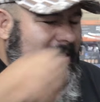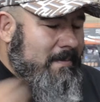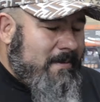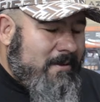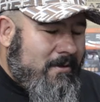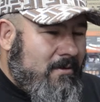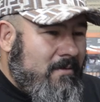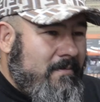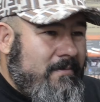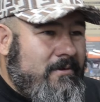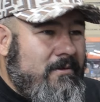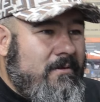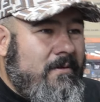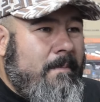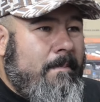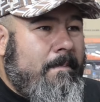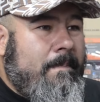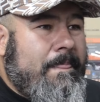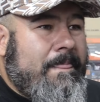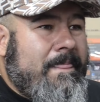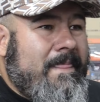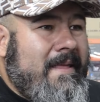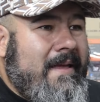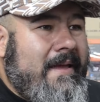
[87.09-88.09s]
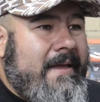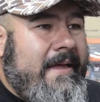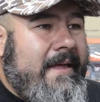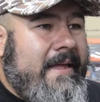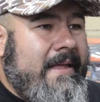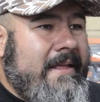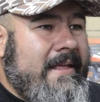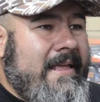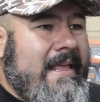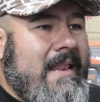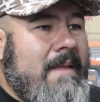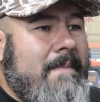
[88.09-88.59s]
si me dio comezón,
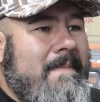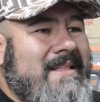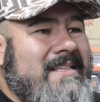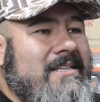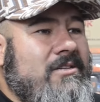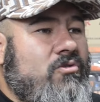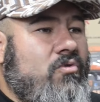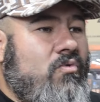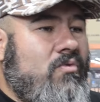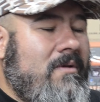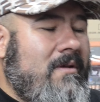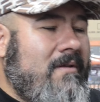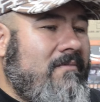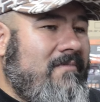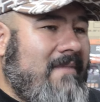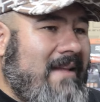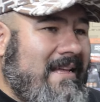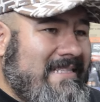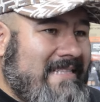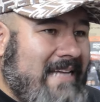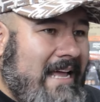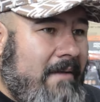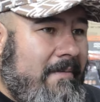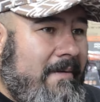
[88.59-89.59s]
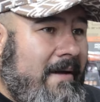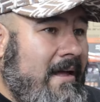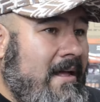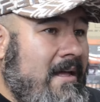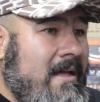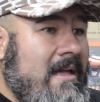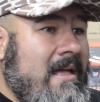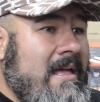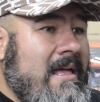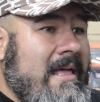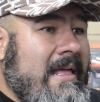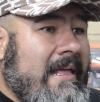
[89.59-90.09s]
eh, y le metes una salva
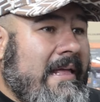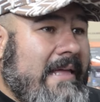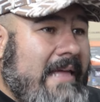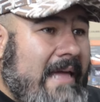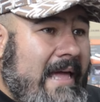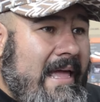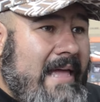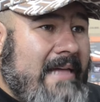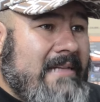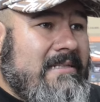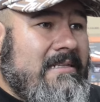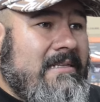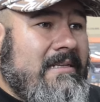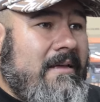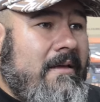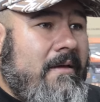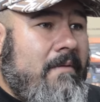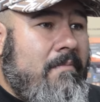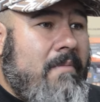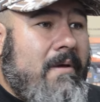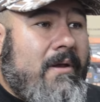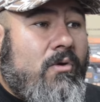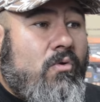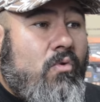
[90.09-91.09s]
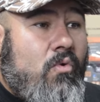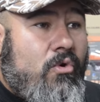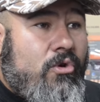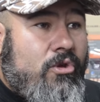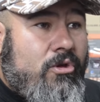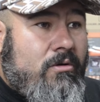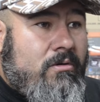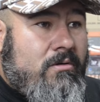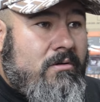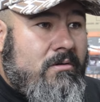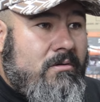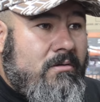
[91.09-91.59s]
que es eh,
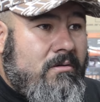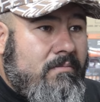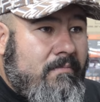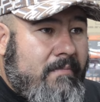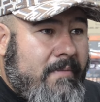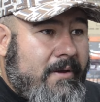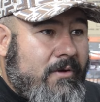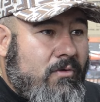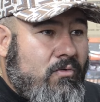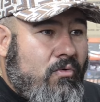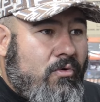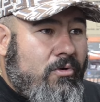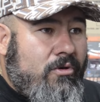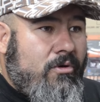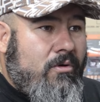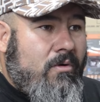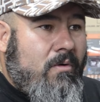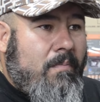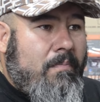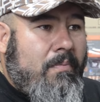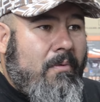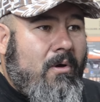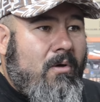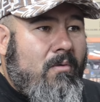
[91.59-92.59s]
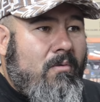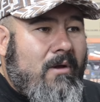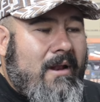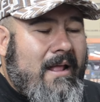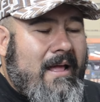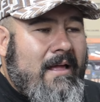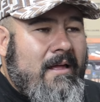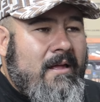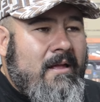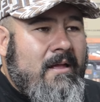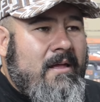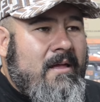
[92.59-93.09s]
mercurio, mercurio o
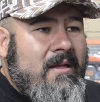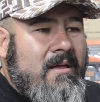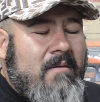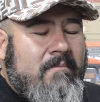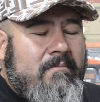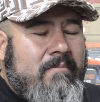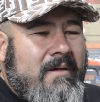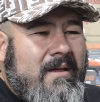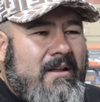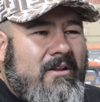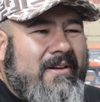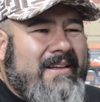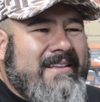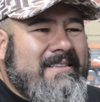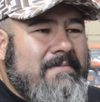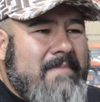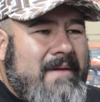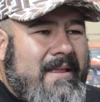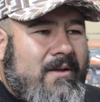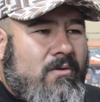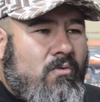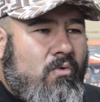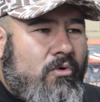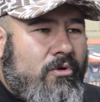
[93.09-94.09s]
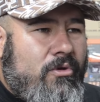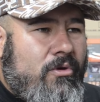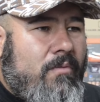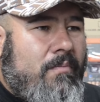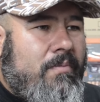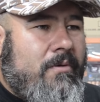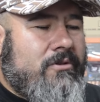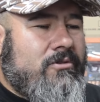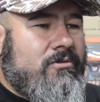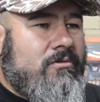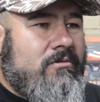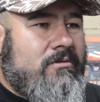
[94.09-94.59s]
pólvora, pero creo que es mercurio,
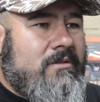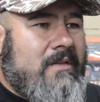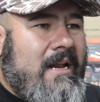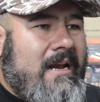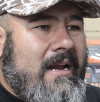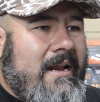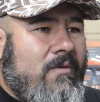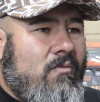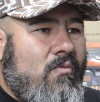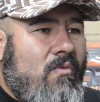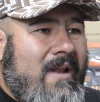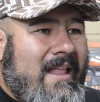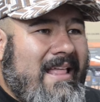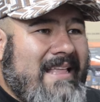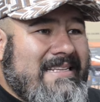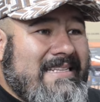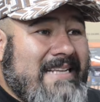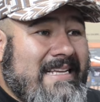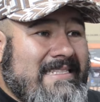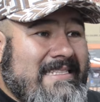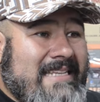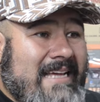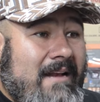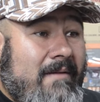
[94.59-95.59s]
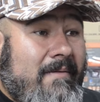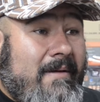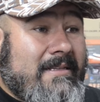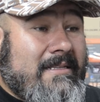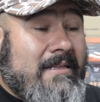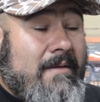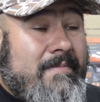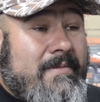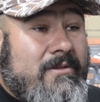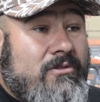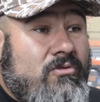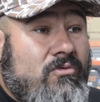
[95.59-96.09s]
por eso no están reguladas las salvas,
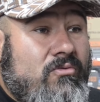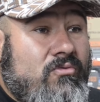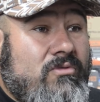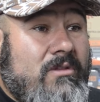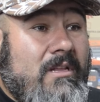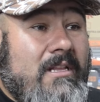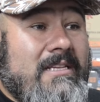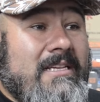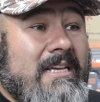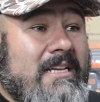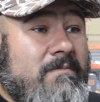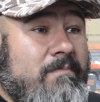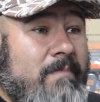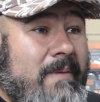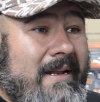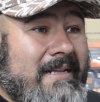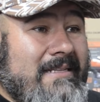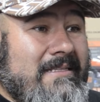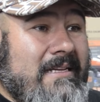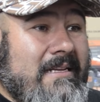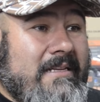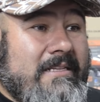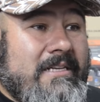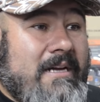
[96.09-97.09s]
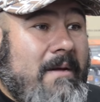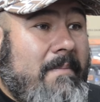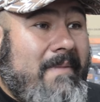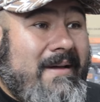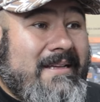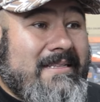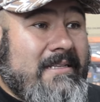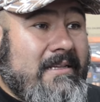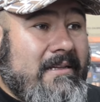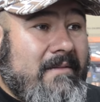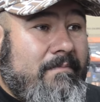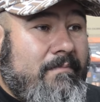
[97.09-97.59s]
también son utilizadas para hacer
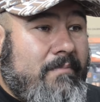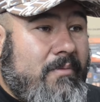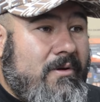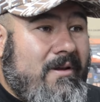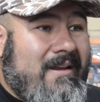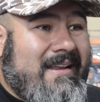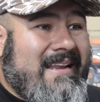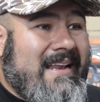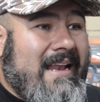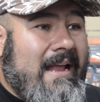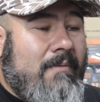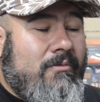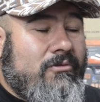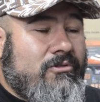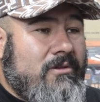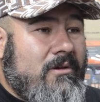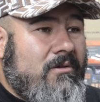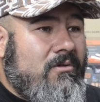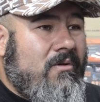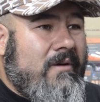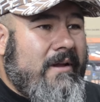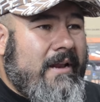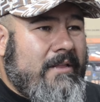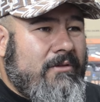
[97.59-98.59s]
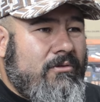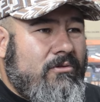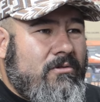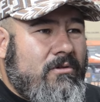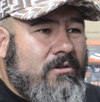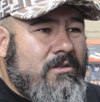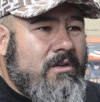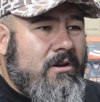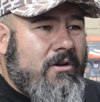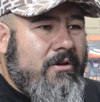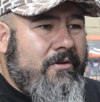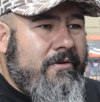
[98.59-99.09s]
chambas de poner clavos de concreto y
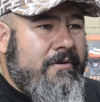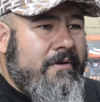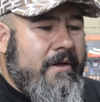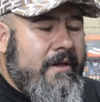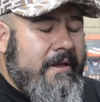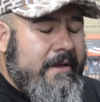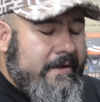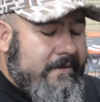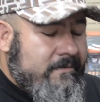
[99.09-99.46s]
todo ese rollo.